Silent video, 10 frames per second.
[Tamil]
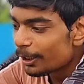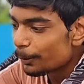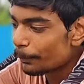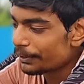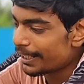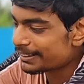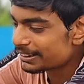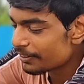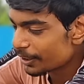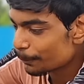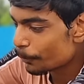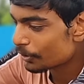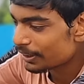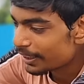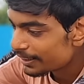இப்போ நெக்ஸ்ட் வர
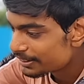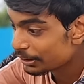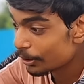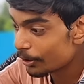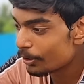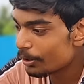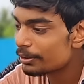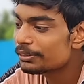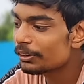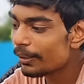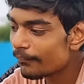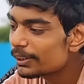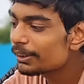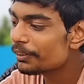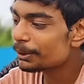போகிறது ஜியோ ஜியோ
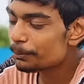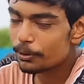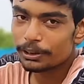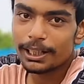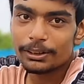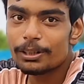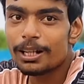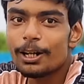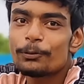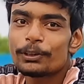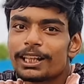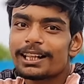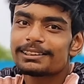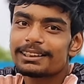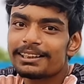வந்து வரும்போதே அதோட ஆஃபரே
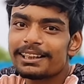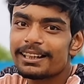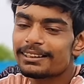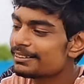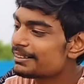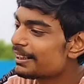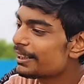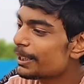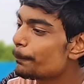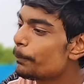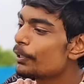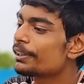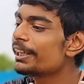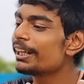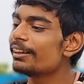அதிரடியாக இருந்துச்சு இப்போ
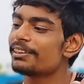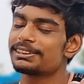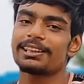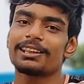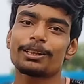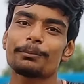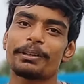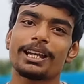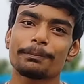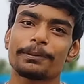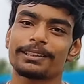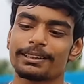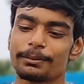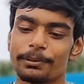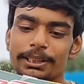கீழே வச்சா எல்லாரும் மேலே
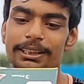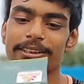பார்க்குற மாதிரி